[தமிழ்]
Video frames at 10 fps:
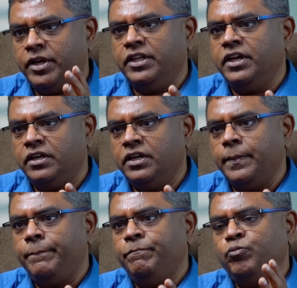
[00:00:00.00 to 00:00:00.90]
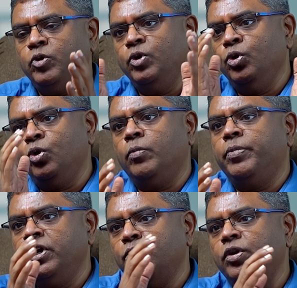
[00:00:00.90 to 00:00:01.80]
பார்த்தீங்கன்னா
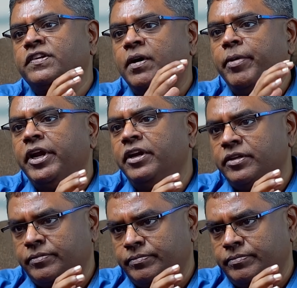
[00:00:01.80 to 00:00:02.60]
யூரோப் அண்ட் யூஎஸ் கம்பைன்டு